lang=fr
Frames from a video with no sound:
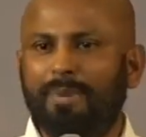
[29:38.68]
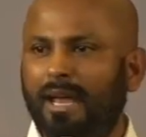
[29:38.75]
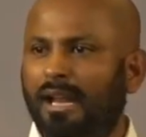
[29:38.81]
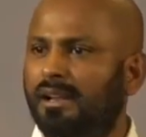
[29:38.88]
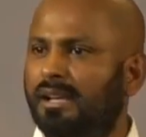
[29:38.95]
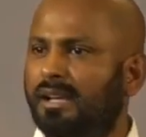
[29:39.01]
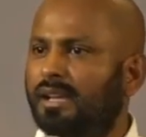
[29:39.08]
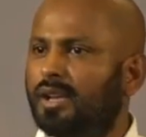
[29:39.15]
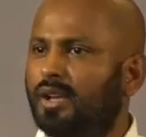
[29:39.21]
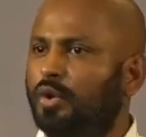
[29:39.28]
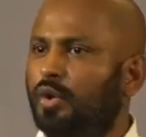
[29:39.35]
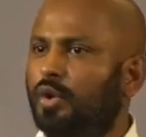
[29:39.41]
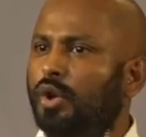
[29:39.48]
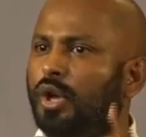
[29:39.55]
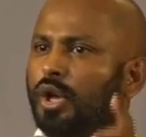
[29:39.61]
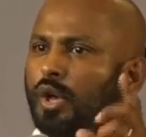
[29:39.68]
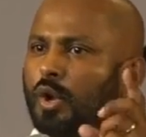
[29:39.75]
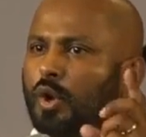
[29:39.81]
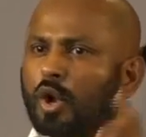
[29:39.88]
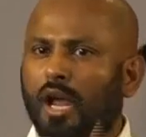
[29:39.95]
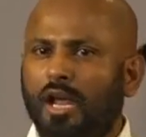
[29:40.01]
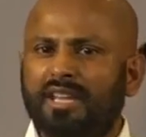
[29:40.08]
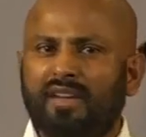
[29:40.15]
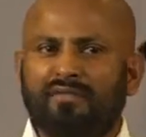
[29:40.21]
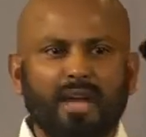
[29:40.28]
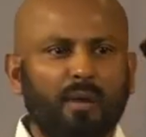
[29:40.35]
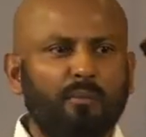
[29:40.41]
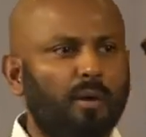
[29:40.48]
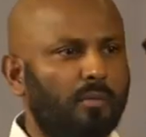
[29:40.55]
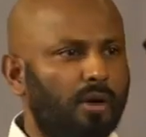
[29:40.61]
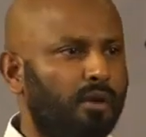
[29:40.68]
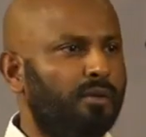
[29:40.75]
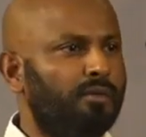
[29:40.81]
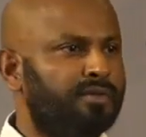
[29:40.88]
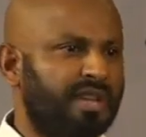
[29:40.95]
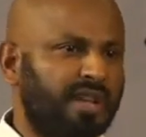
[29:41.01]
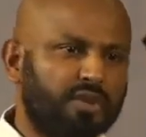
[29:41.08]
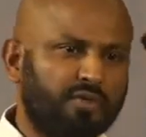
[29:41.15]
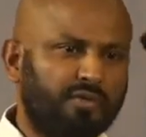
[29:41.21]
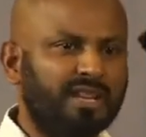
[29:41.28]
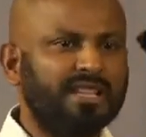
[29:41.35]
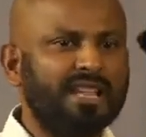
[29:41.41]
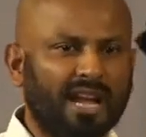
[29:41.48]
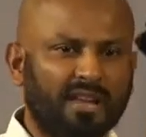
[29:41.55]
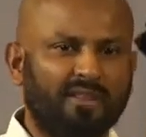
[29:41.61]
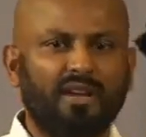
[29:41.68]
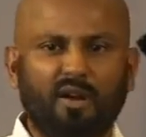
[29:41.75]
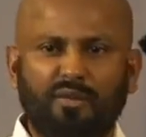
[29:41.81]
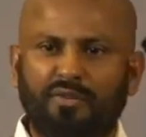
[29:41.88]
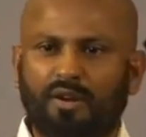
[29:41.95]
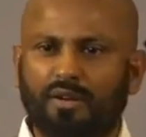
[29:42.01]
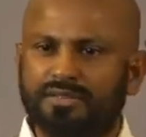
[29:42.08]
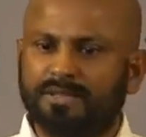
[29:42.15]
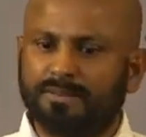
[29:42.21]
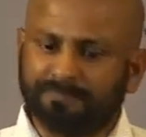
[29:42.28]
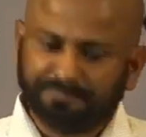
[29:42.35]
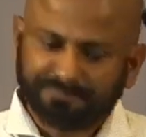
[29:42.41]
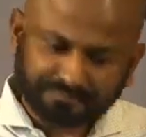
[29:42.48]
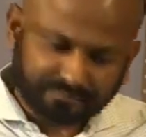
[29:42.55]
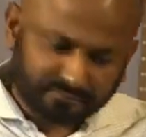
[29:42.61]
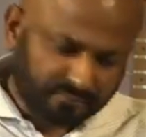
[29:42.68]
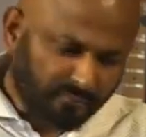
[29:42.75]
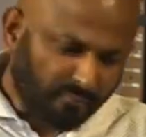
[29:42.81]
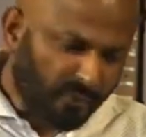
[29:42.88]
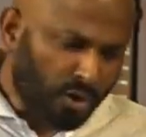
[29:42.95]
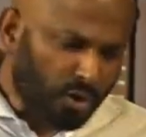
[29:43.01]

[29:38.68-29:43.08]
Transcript: Moi, je me rappelle qu'il y avait un moment, vous savez, je venais d'arriver en France.